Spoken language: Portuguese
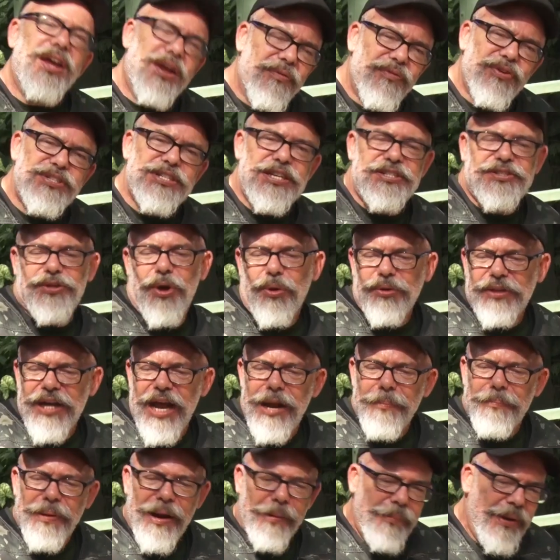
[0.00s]
e você solta
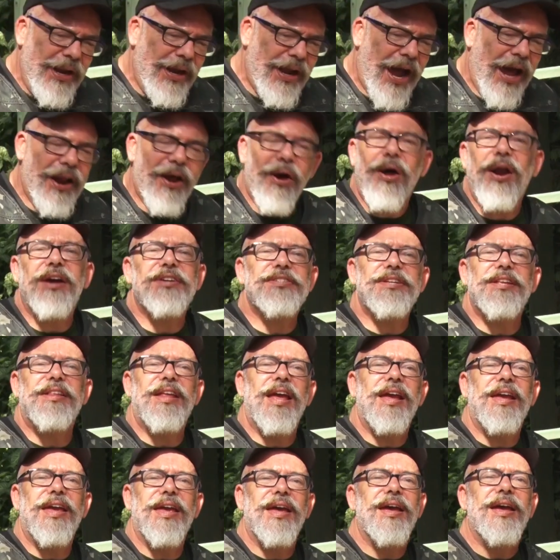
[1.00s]
ele para brincar na hora que você
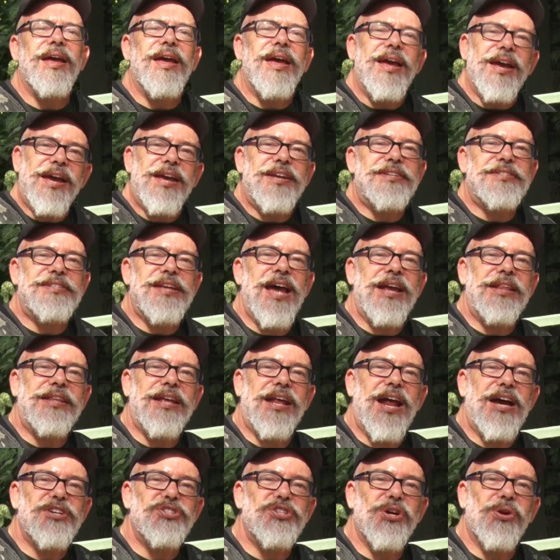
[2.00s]
tem que quiser
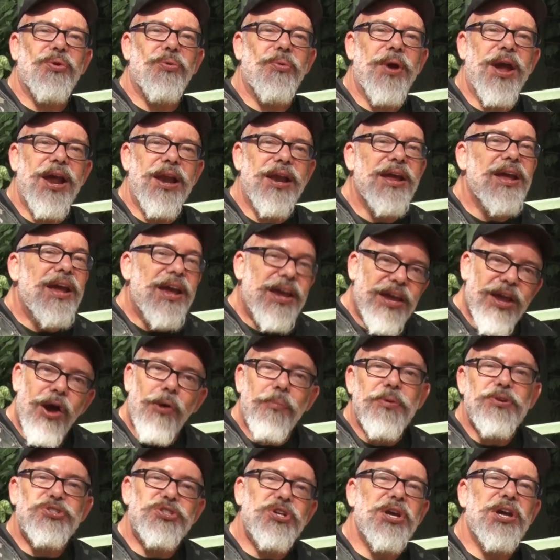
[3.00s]
interagir com ele. E é um
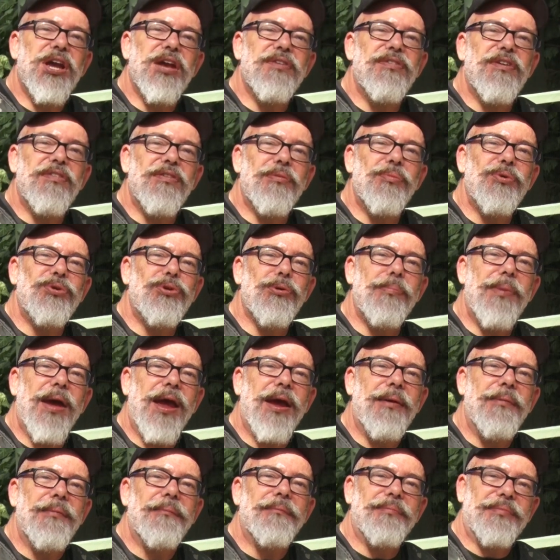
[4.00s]
bichinho que vive muito
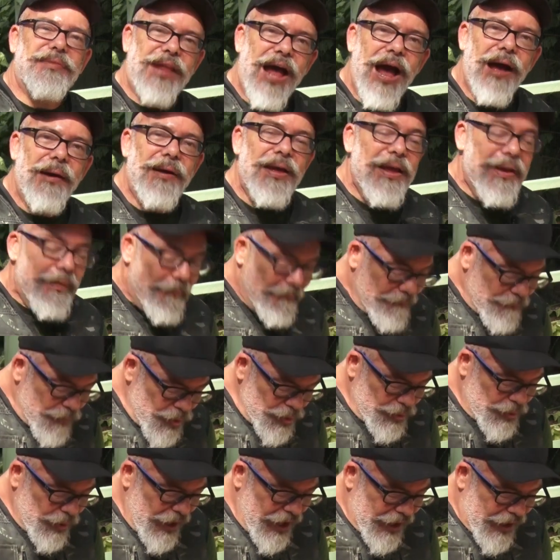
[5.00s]
bem, tá?
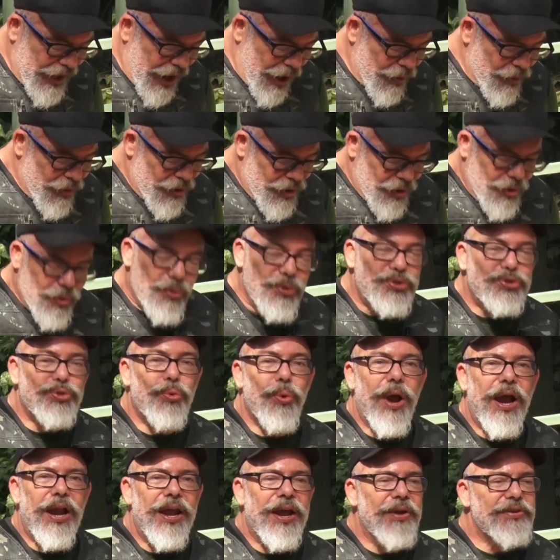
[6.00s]
Muito legal os
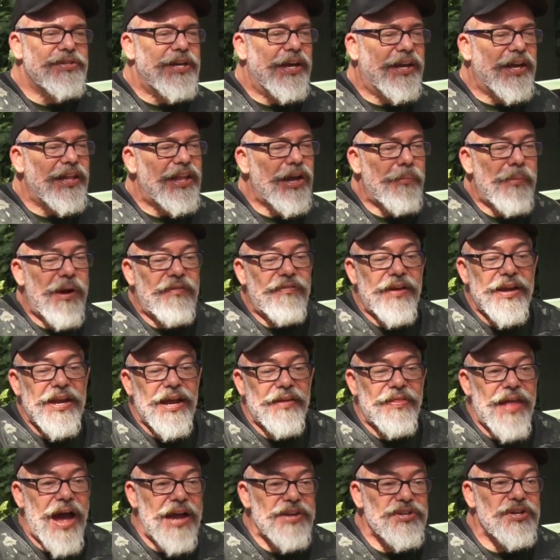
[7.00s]
coelhinhos. Aqui tem uma
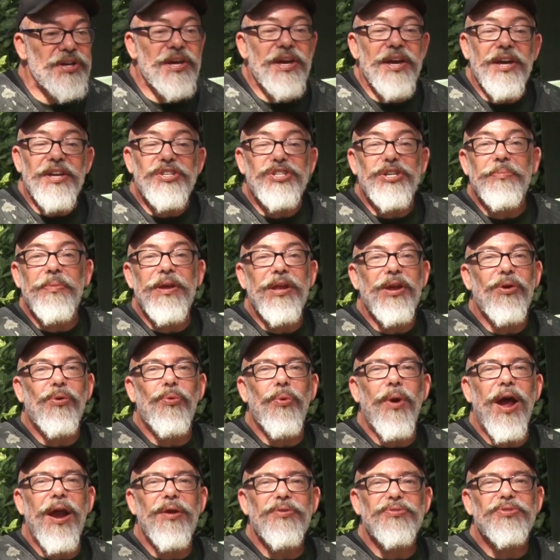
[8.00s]
variedade de mini
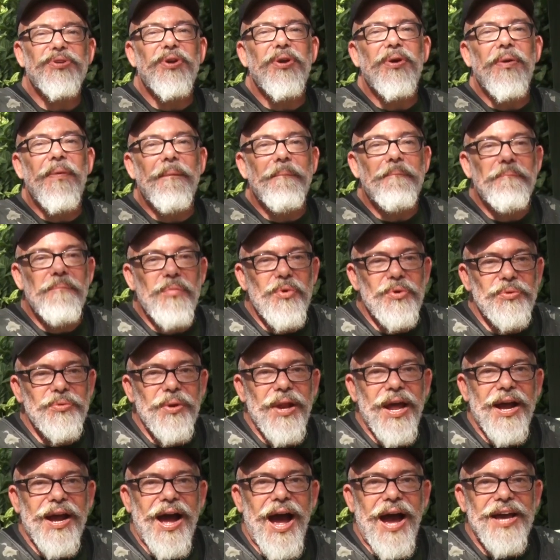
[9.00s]
coelhos muito
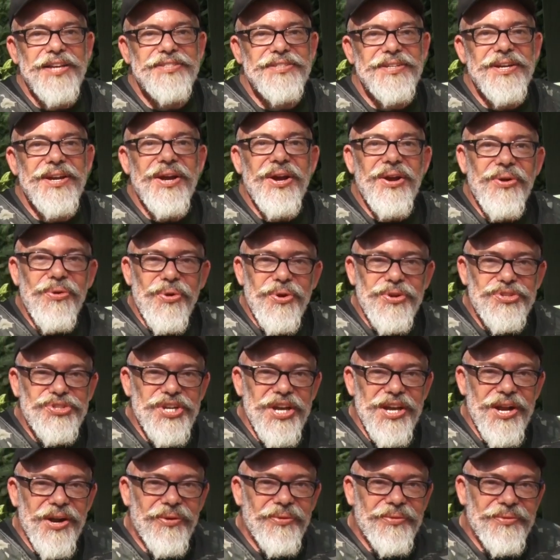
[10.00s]
legais.
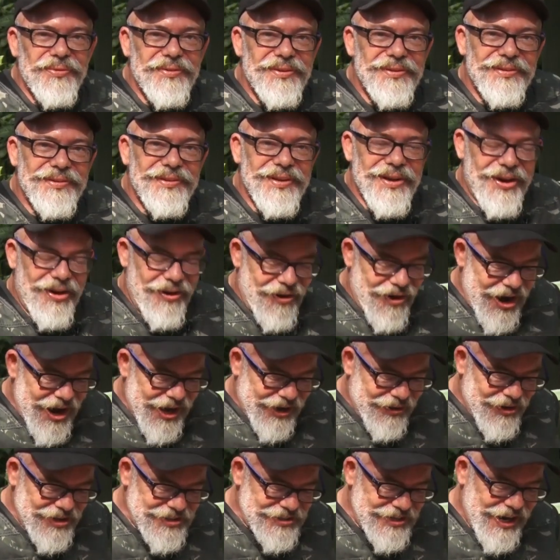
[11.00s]
Curtiram? Olha
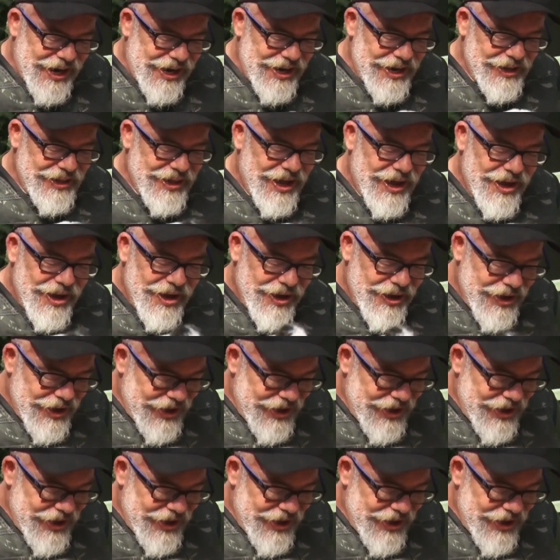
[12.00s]
que coisinha linda.